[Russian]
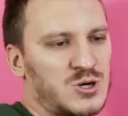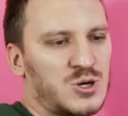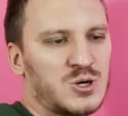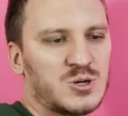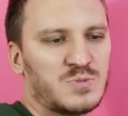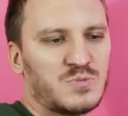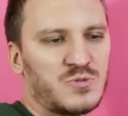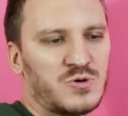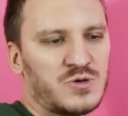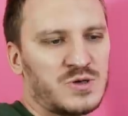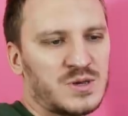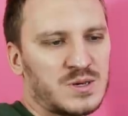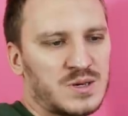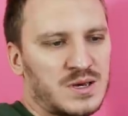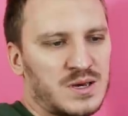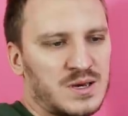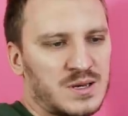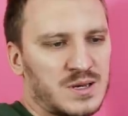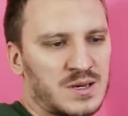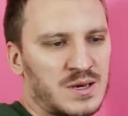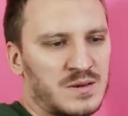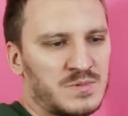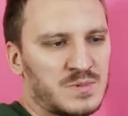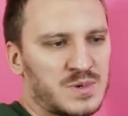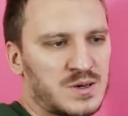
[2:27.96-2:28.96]
А что это будет, если
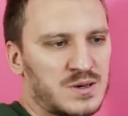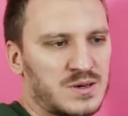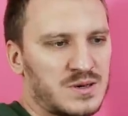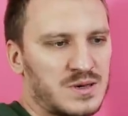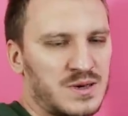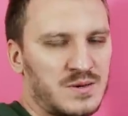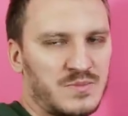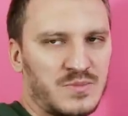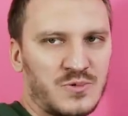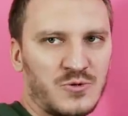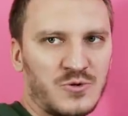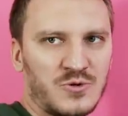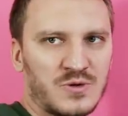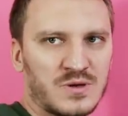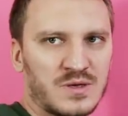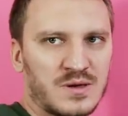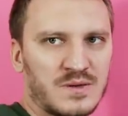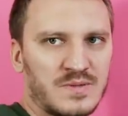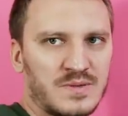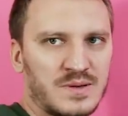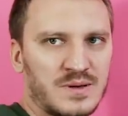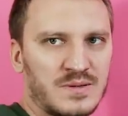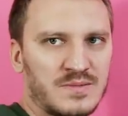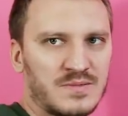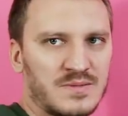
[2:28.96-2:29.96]
я сдам сесть? Неплохо,
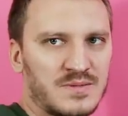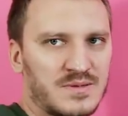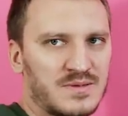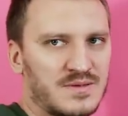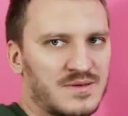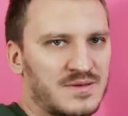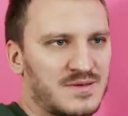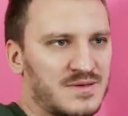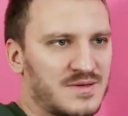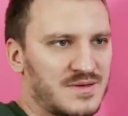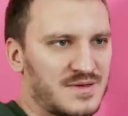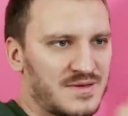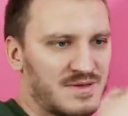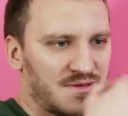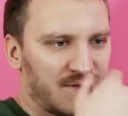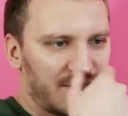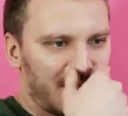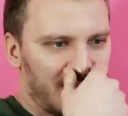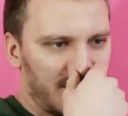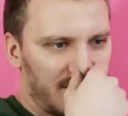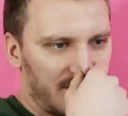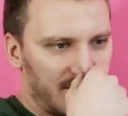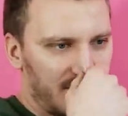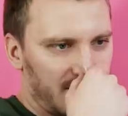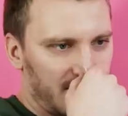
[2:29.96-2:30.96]
да, прям? Все, ну, типа,
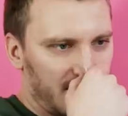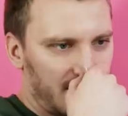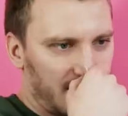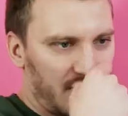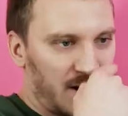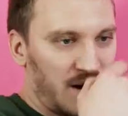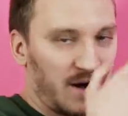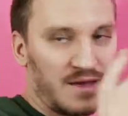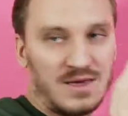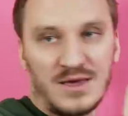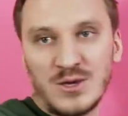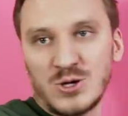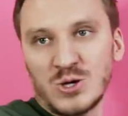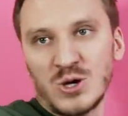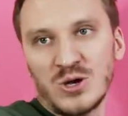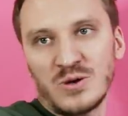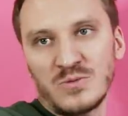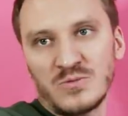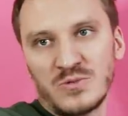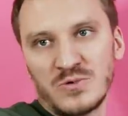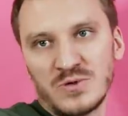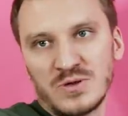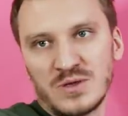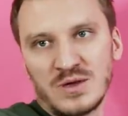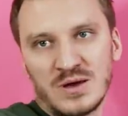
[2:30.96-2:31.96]
просто... А, ничего
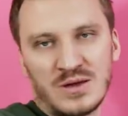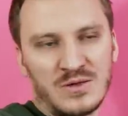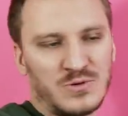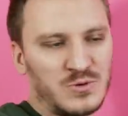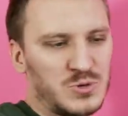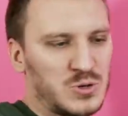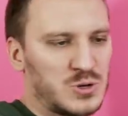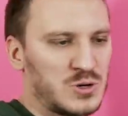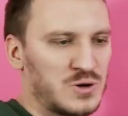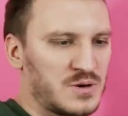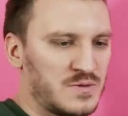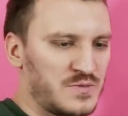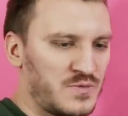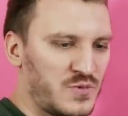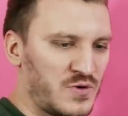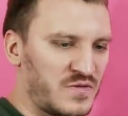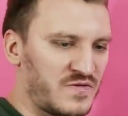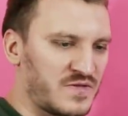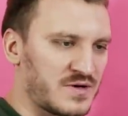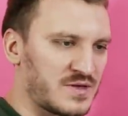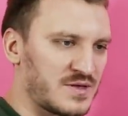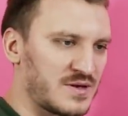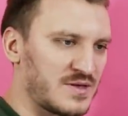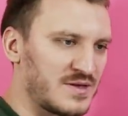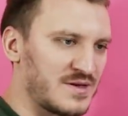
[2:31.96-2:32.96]
не будет, да? Ну все,
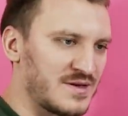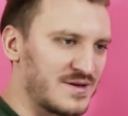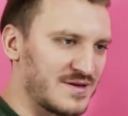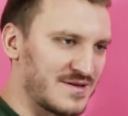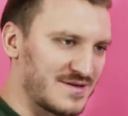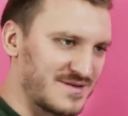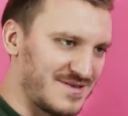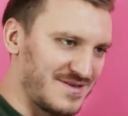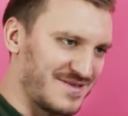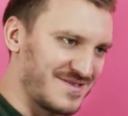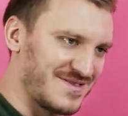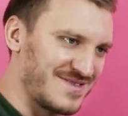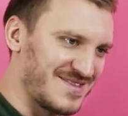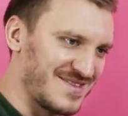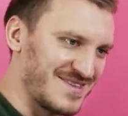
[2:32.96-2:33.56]
пофиг тогда.